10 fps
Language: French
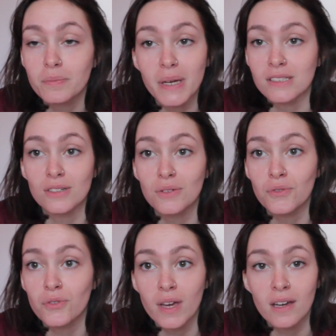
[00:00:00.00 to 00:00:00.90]
personne
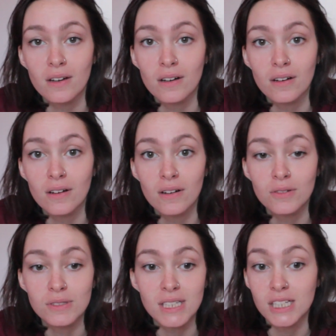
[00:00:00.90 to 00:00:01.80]
fait
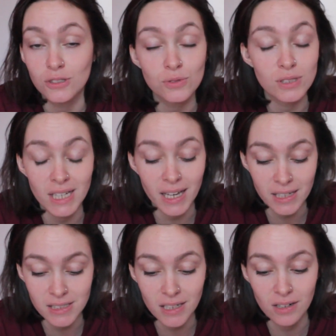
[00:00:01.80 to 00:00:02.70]
une sélection de 5
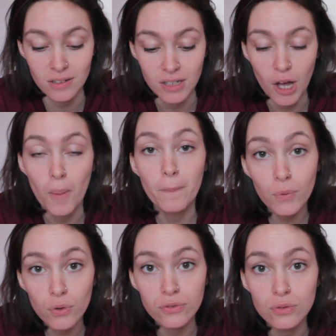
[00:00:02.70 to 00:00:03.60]
articles
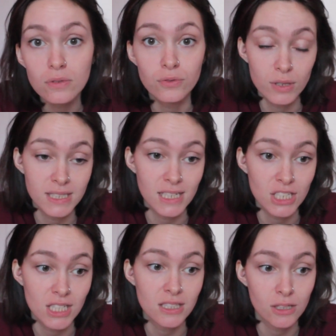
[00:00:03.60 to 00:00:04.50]
pour vous. Vous les
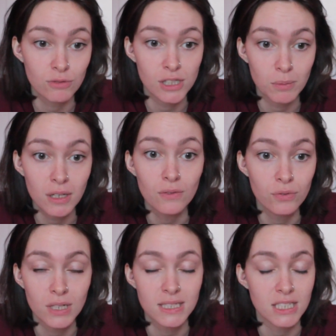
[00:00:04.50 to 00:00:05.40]
achetez si vous aimez,
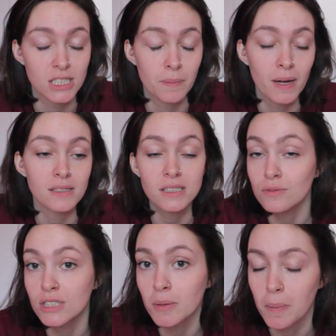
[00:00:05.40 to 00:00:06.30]
vous ne les achetez pas si
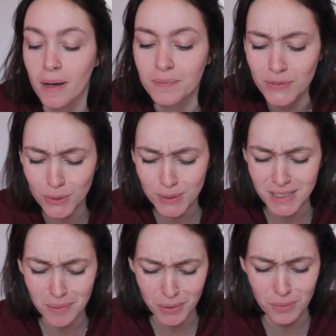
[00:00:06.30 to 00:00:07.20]
vous n'aimez pas, tout
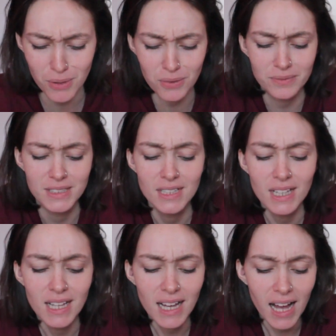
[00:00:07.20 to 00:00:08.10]
simplement.
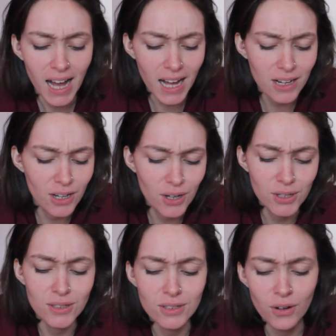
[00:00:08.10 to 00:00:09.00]

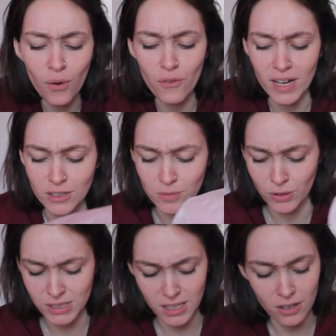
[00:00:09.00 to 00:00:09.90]
Alors, on va
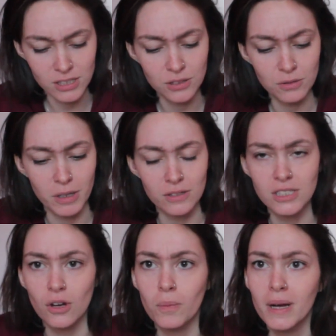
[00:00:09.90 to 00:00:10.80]
commencer. Oh, dis donc, maintenant
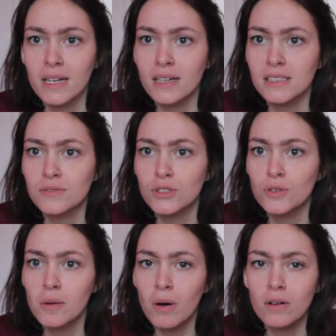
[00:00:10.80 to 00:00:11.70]
c'est emballé
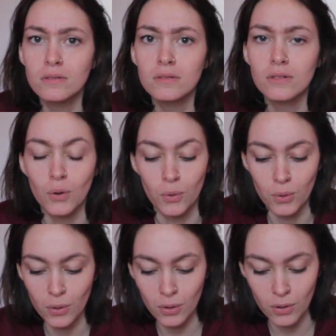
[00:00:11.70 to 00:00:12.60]
individuellement.
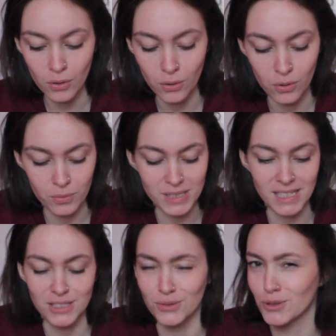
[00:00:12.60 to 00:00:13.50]
Oh, mais
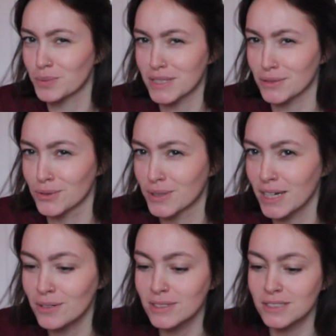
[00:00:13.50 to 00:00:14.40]
ça, ils ont copié sur look
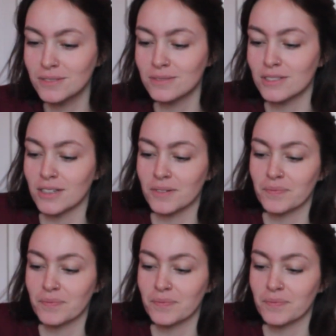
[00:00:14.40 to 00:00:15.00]
eh dis donc.